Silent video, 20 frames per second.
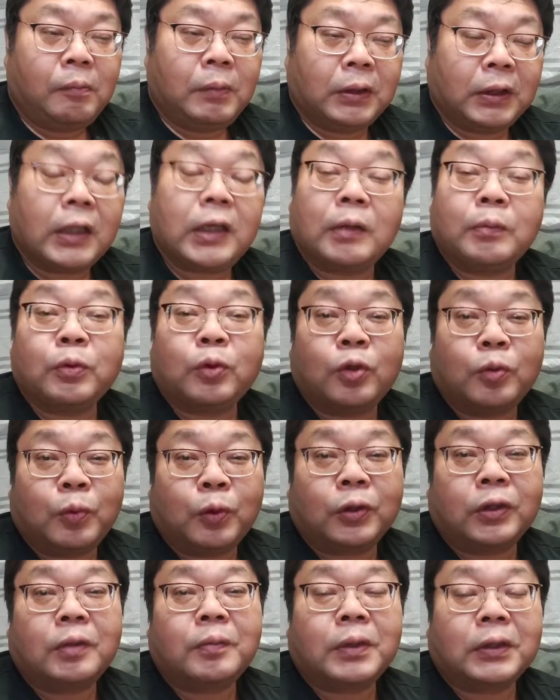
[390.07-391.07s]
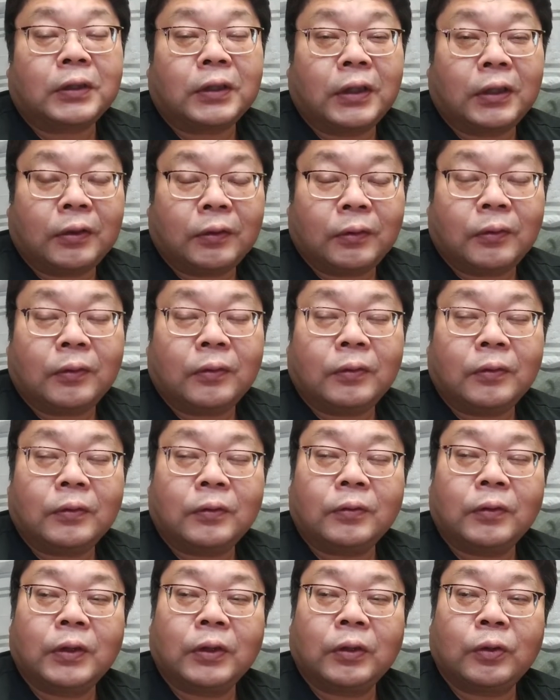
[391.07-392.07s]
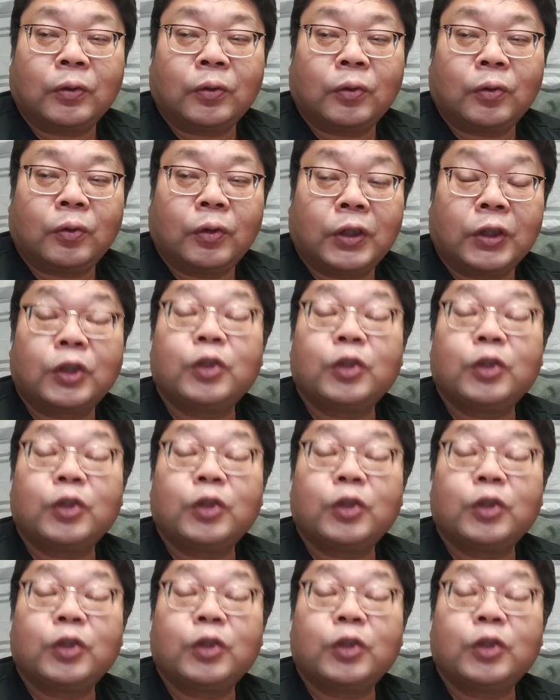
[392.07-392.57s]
まあ、ダイナブック持ってますけど、それと、